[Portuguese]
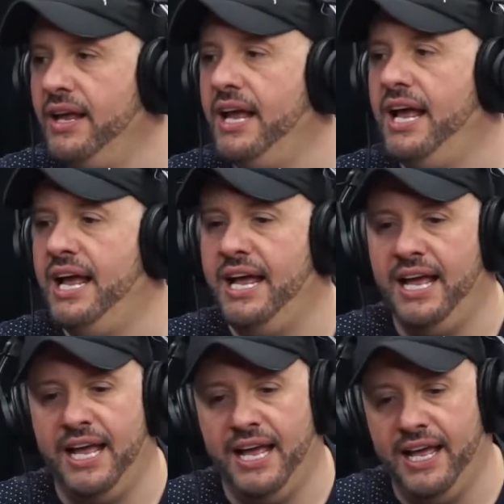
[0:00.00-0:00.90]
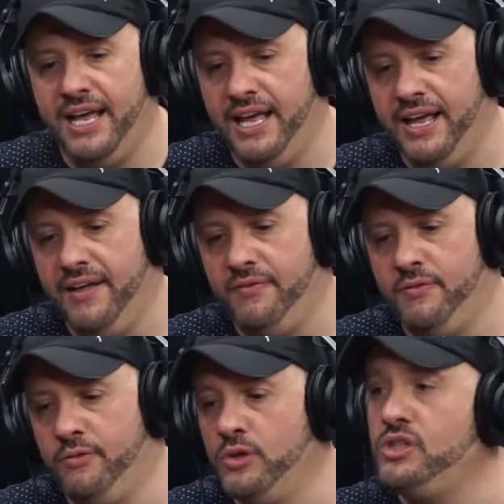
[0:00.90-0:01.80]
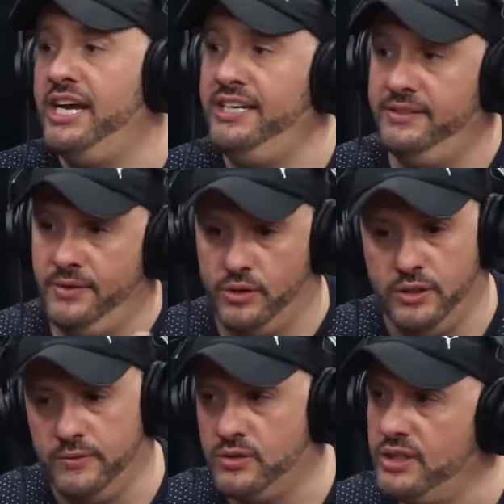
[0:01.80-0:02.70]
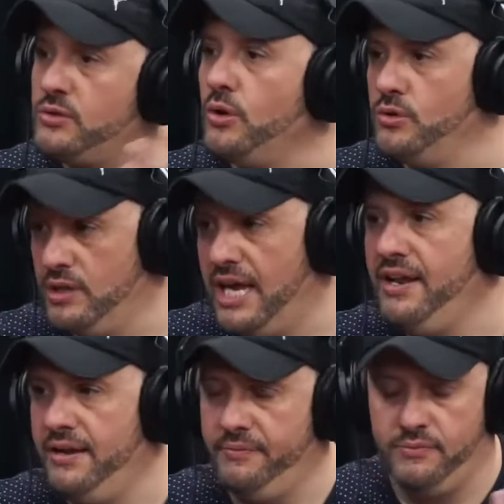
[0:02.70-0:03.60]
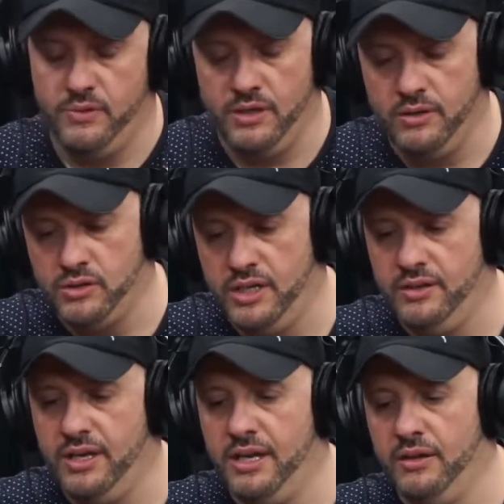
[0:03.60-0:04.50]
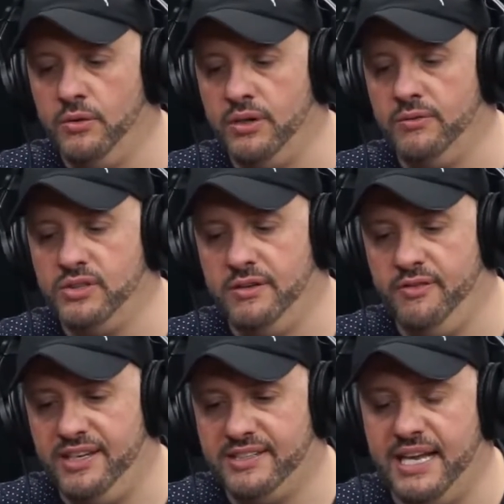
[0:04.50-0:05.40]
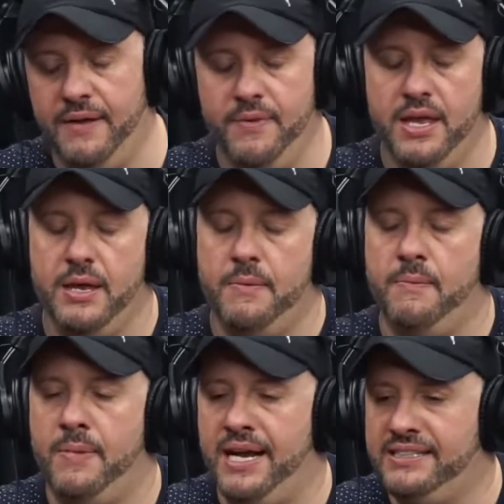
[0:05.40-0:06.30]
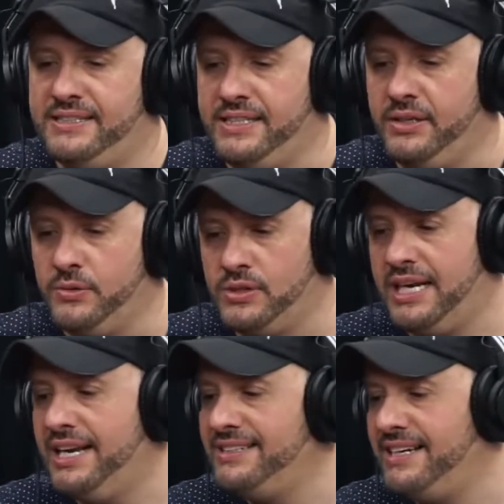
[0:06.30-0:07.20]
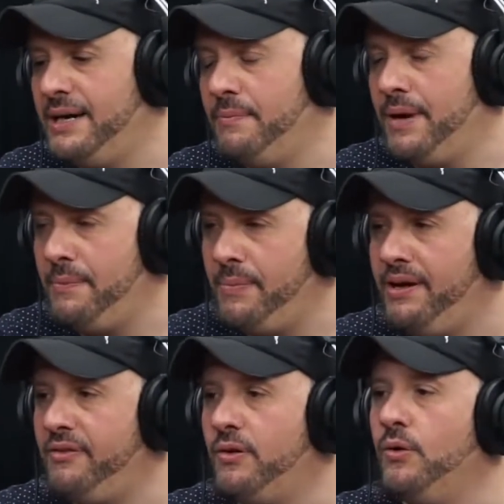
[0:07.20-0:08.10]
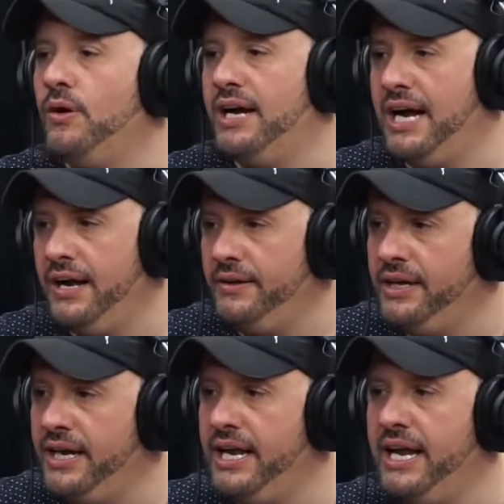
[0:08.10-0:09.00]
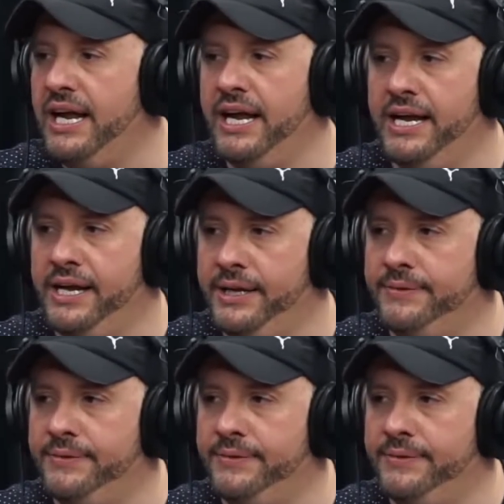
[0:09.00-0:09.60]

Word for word: é, vocês, que eu digo vocês todos lá, né? Eu sei da, do que você fez lá, mas assim, os caras armar para colocar. É,